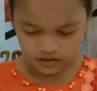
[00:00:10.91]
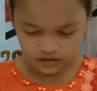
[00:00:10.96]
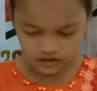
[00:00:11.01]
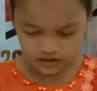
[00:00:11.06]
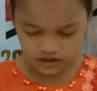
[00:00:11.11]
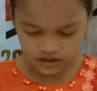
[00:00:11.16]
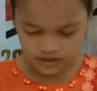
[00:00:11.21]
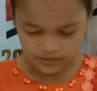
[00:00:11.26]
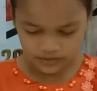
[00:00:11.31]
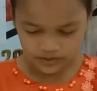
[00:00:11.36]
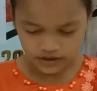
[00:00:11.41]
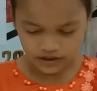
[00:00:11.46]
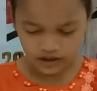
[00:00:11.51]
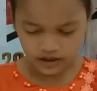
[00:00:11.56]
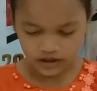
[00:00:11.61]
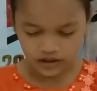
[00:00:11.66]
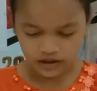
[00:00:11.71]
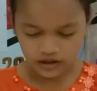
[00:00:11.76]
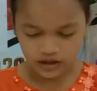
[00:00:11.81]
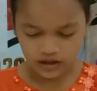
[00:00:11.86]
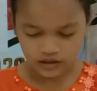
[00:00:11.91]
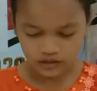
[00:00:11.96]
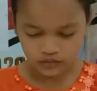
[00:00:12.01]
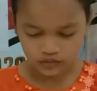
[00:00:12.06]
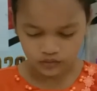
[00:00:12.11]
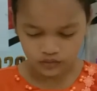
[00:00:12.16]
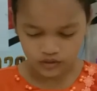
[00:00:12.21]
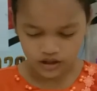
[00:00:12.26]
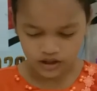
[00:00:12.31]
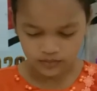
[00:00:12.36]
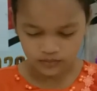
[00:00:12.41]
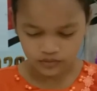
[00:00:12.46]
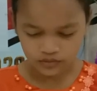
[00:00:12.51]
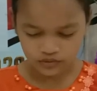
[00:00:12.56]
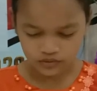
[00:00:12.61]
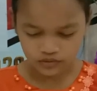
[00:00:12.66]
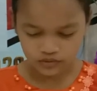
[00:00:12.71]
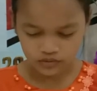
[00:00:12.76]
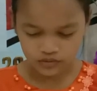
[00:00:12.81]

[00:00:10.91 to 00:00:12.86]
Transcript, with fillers: siap kenalan Tuhan puji